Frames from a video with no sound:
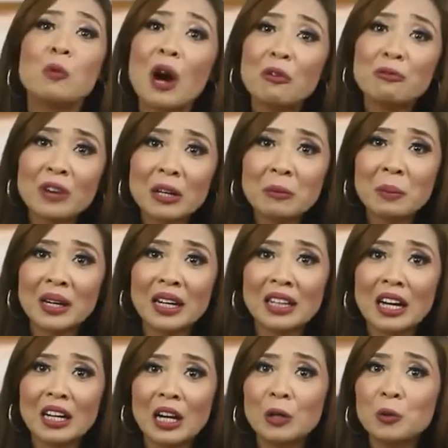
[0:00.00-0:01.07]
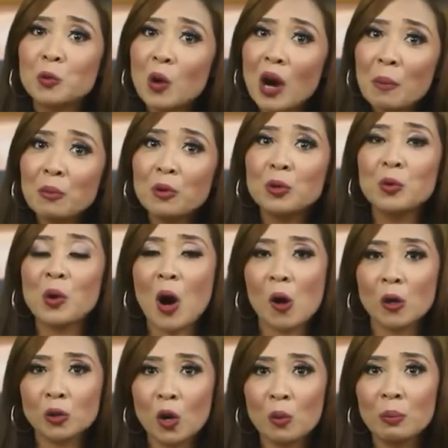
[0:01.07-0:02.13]
wafat pada tanggal 22
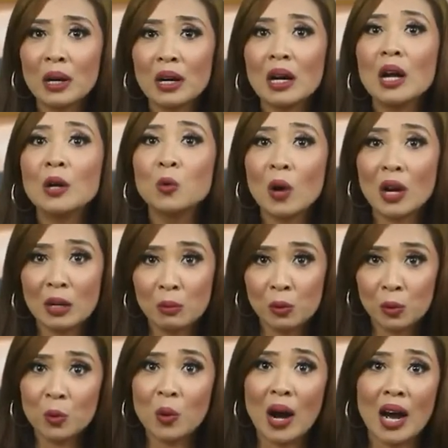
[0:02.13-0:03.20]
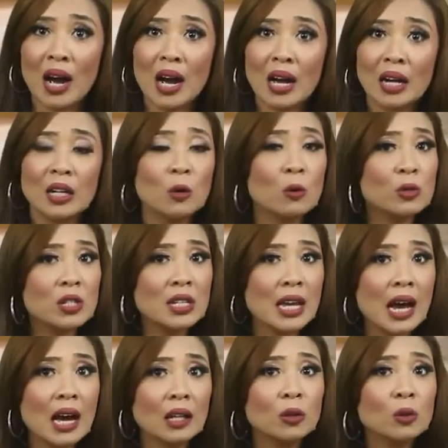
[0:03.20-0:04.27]
Oktober 2002 di
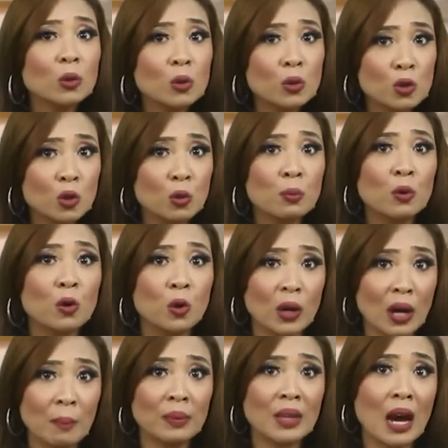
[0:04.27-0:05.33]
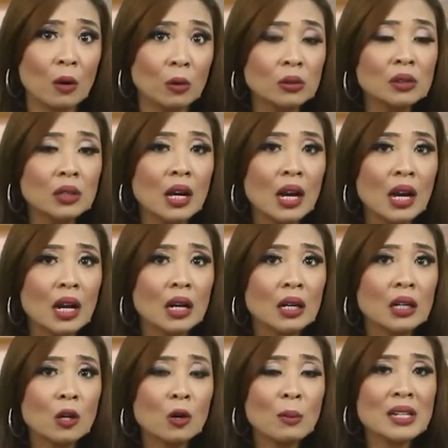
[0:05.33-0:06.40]
usia 76 tahun
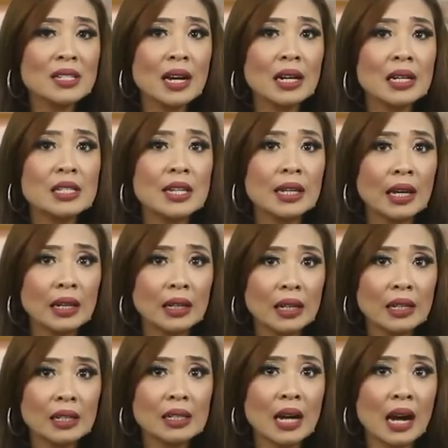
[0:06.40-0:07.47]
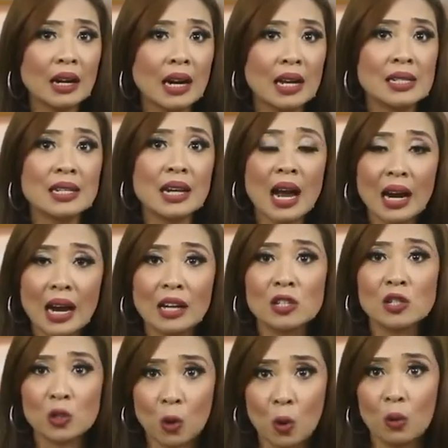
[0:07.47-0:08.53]
di Rumah Sakit Cikini karena serangan
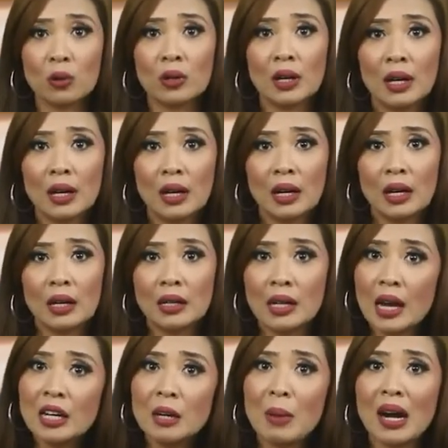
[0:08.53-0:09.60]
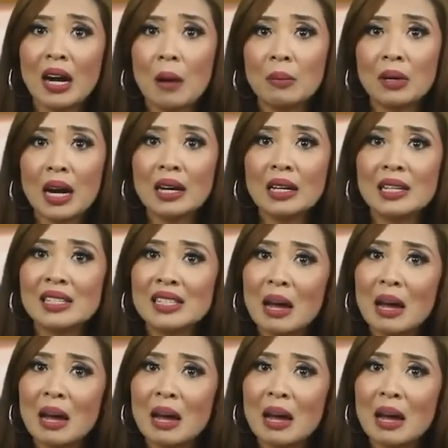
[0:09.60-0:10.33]
stroke. Dia dimakamkan di